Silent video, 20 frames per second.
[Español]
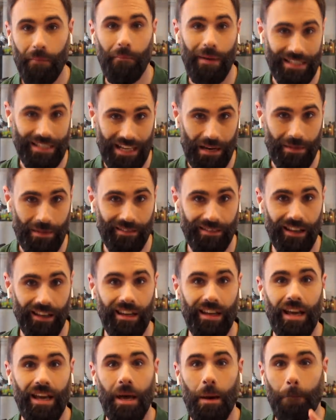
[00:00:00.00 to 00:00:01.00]
básicamente
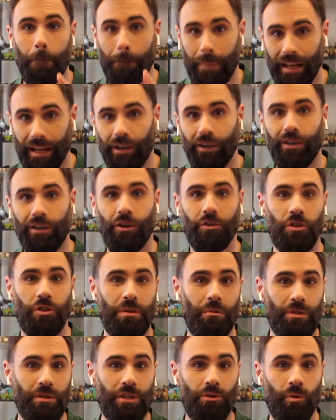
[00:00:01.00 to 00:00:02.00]
pero los dos
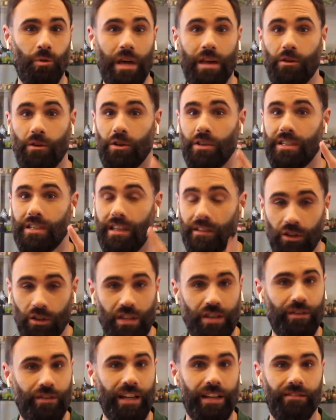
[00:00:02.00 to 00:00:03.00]
hemos estudiado en
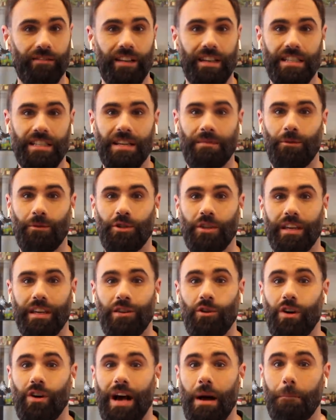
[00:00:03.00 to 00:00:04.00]
sitios diferentes, hemos
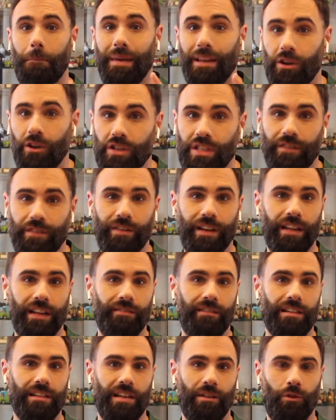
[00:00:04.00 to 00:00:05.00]
seguido caminos
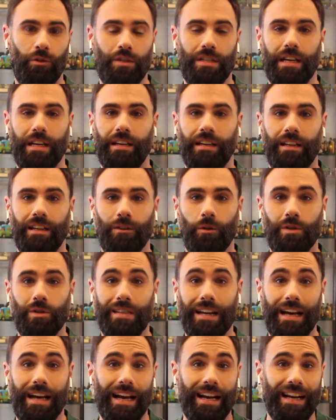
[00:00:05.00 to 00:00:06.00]
diferentes en
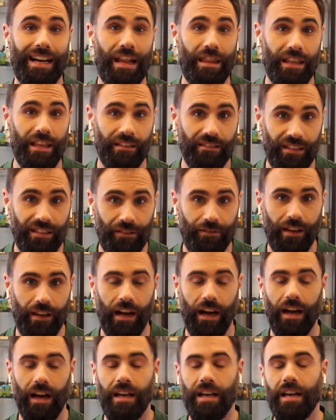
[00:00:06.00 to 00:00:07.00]
nuestra, carrera
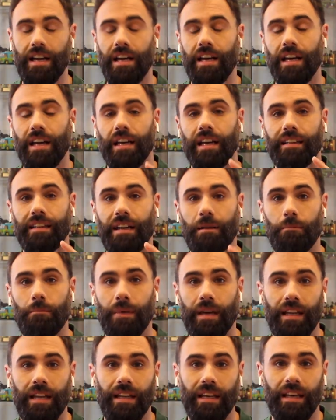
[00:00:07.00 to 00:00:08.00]
científica y
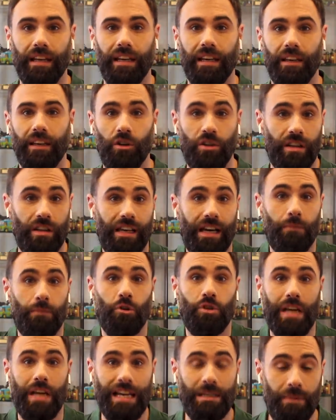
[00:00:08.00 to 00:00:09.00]
también eh, nos
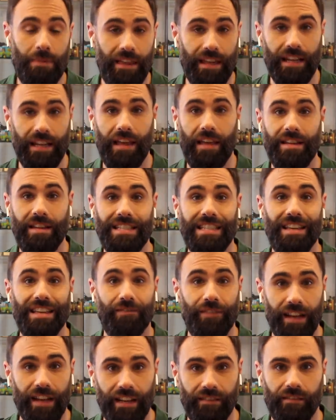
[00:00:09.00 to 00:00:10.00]
dedicamos a especialidades
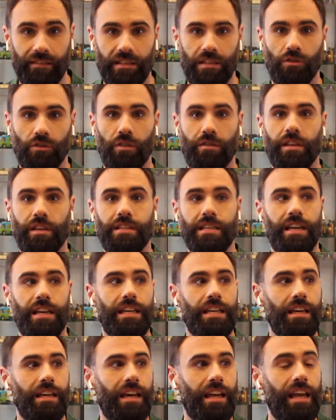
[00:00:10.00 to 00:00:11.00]
diferentes. Entonces
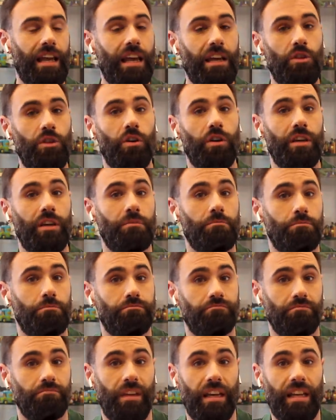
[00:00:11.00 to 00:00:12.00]
he creído
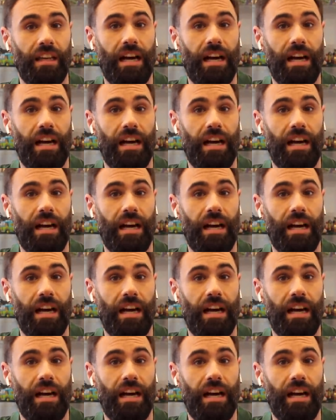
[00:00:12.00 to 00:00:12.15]
que